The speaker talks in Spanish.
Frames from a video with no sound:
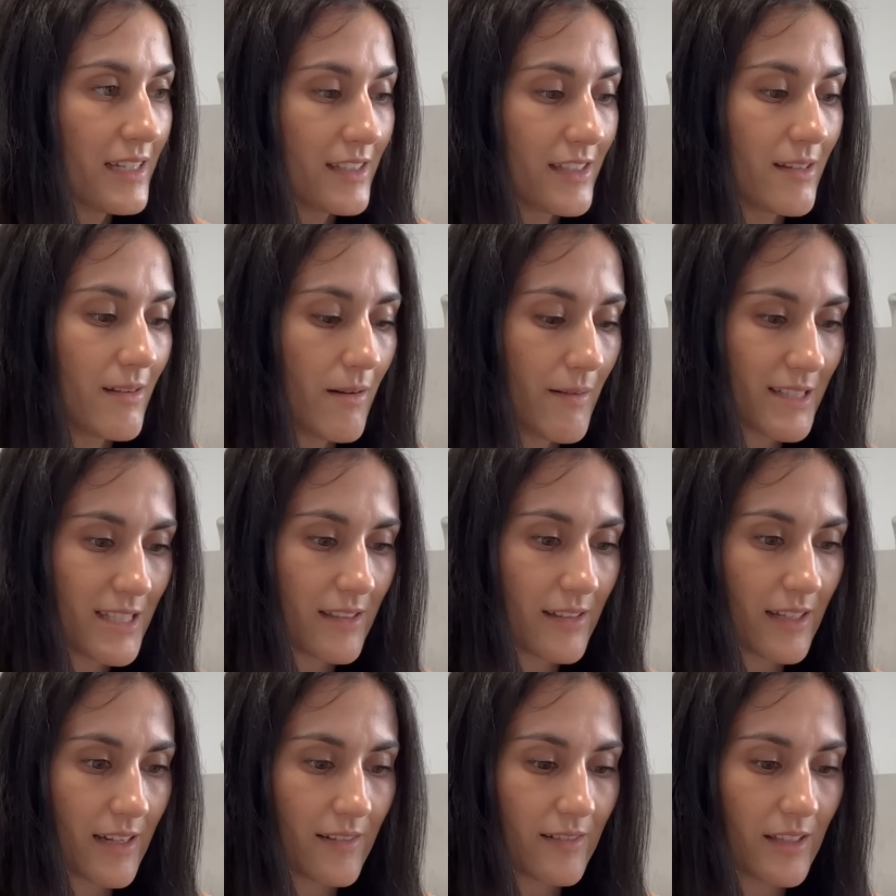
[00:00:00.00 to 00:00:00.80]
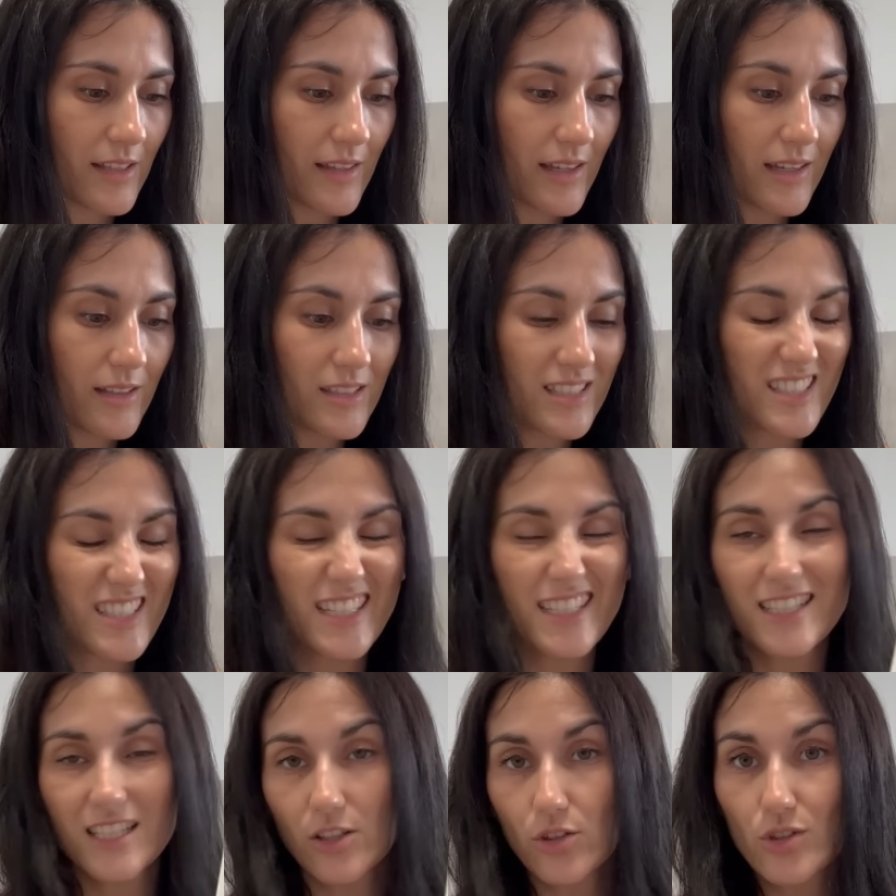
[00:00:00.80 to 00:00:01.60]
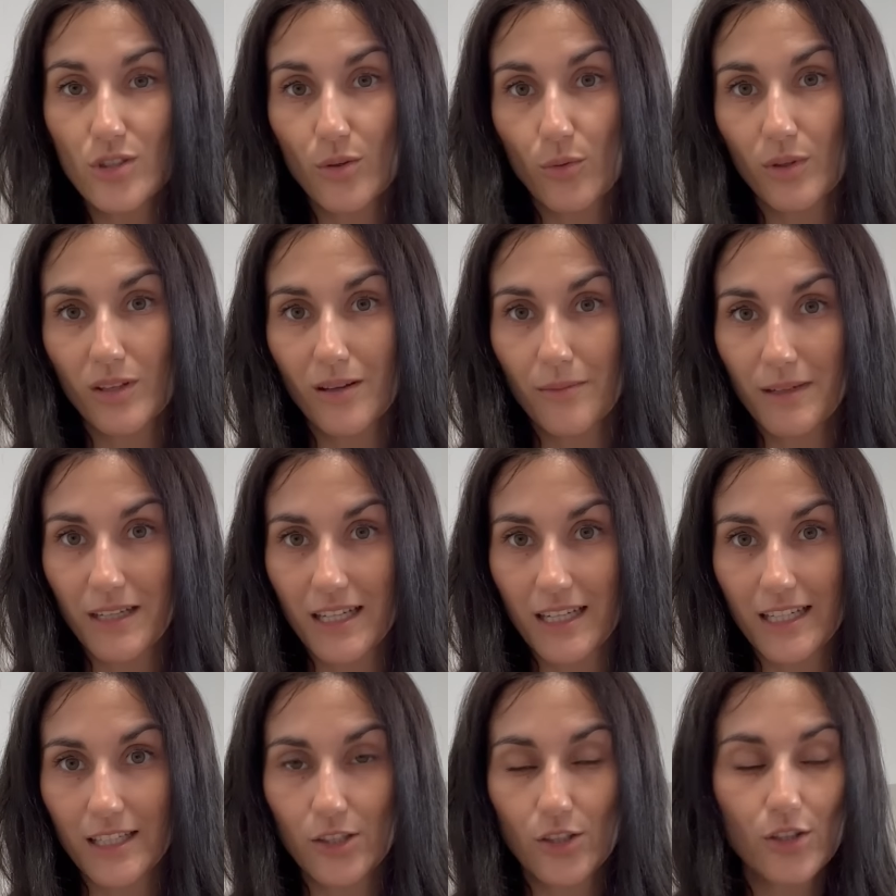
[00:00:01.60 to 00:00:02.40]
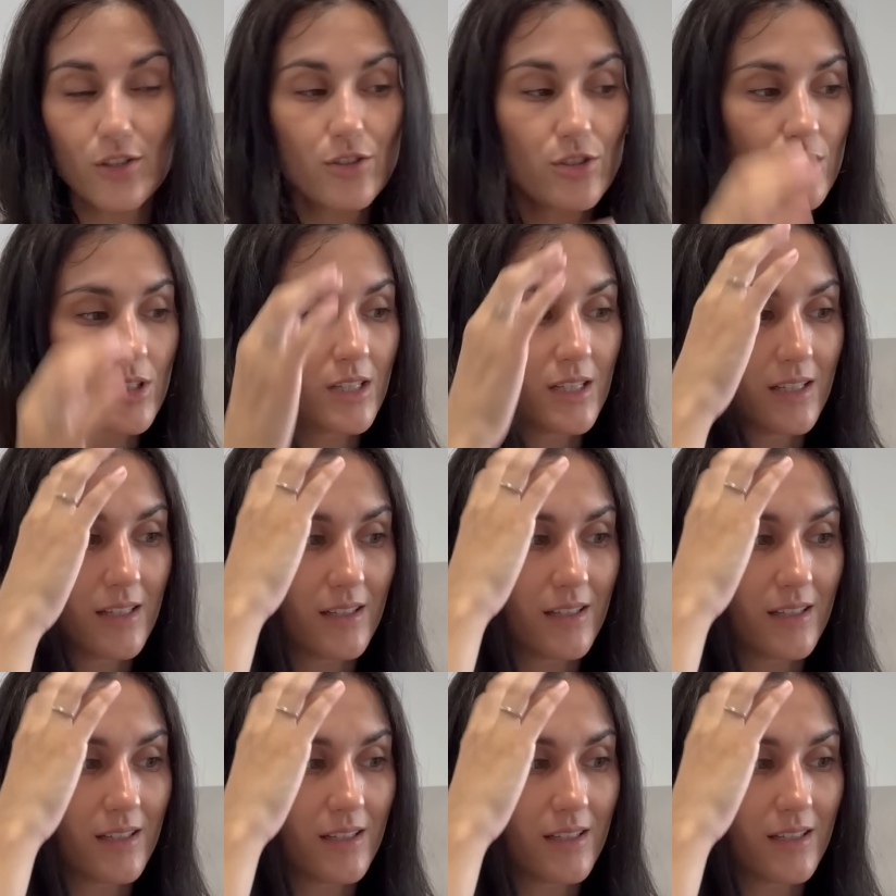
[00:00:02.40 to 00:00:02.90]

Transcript: Lleva bastante cantidad, 650 mililitros,